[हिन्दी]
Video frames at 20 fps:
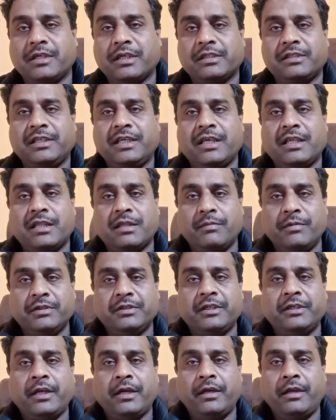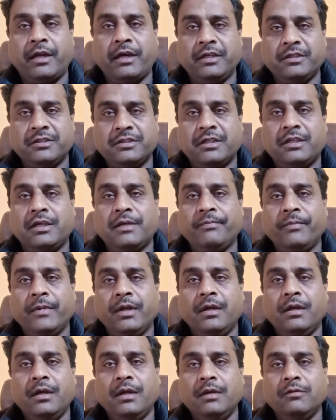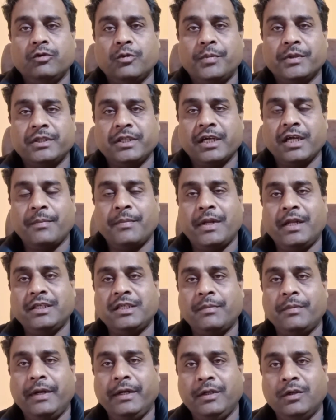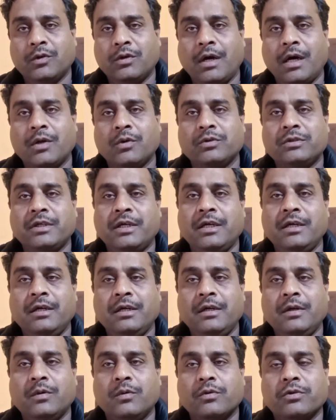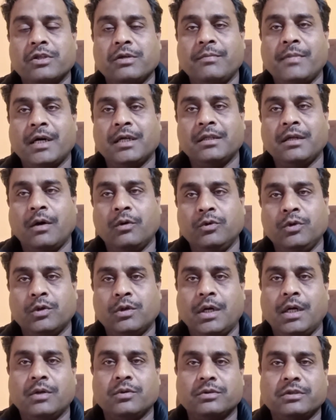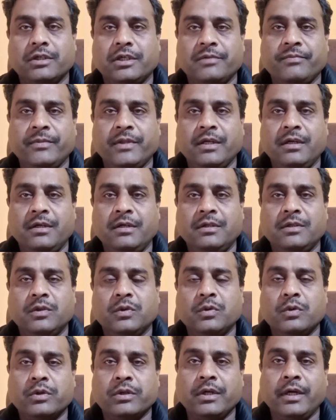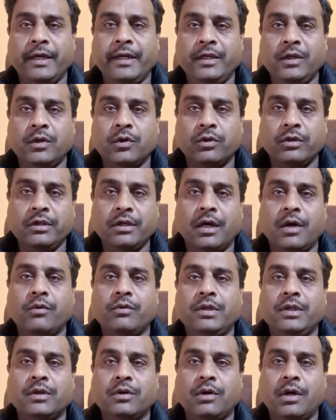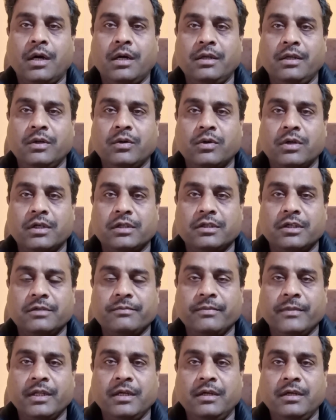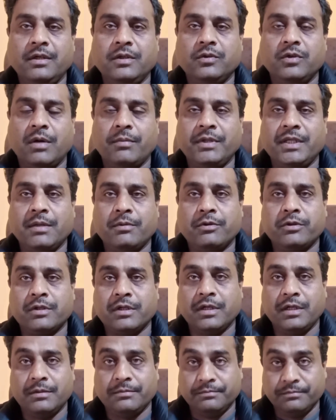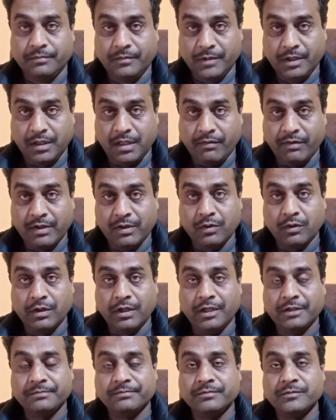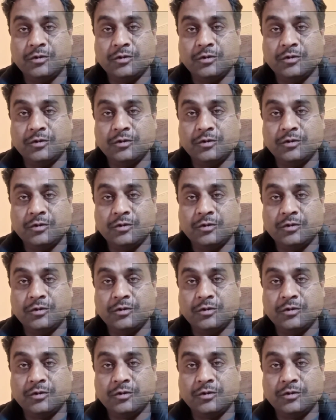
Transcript: करते हैं समझते हैं टेक्नीशियन है वो पता है कि पहले जब इंडोर ऑन होता है उसके बाद आउटडोर ऑन होता है तो उसका इंडोर ही ऑन नहीं ऑन नहीं हो रहा था तो हमने जब उसका कवर खोला